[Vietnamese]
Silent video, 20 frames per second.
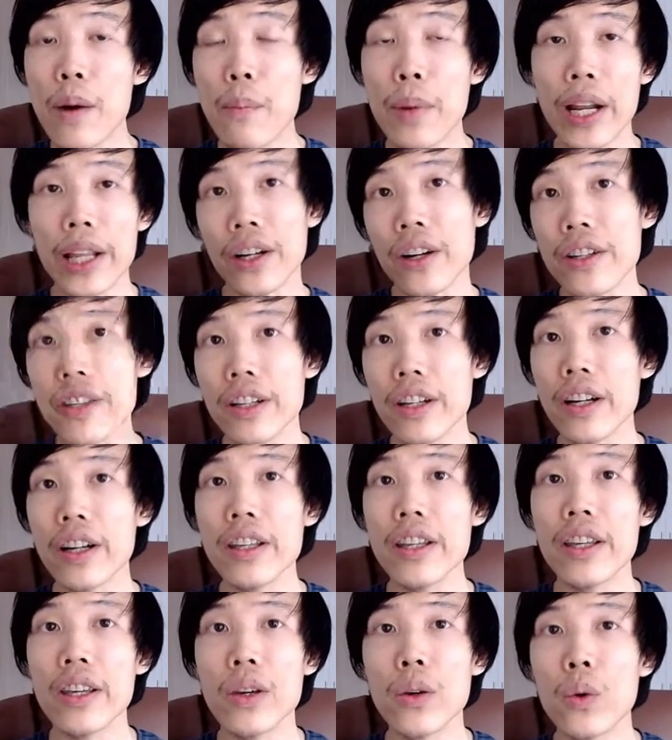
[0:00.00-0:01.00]
mình lại có những cái
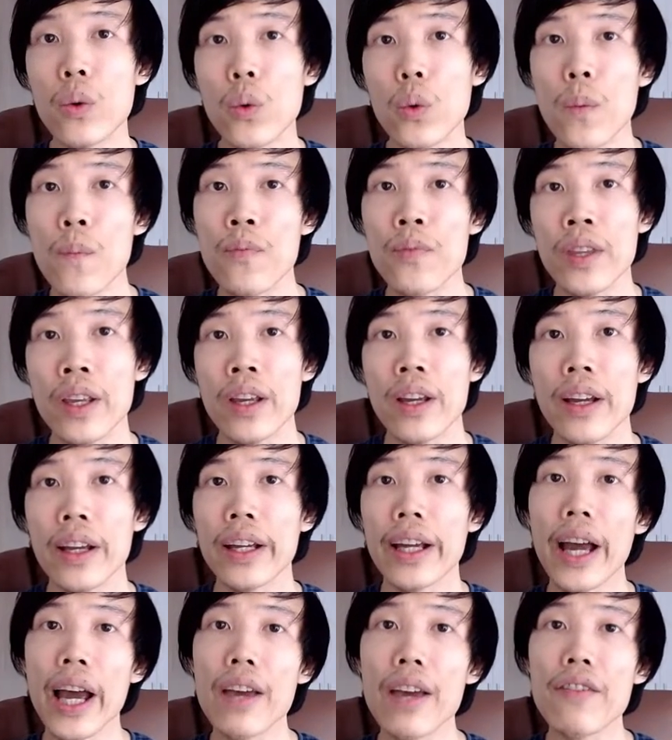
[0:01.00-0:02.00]
nhiều
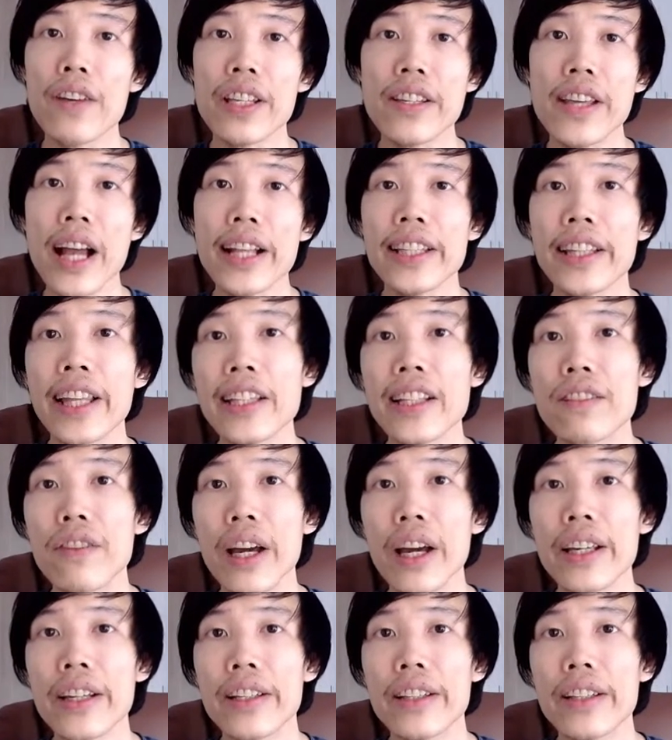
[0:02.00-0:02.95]
cái vị trí architect như vậy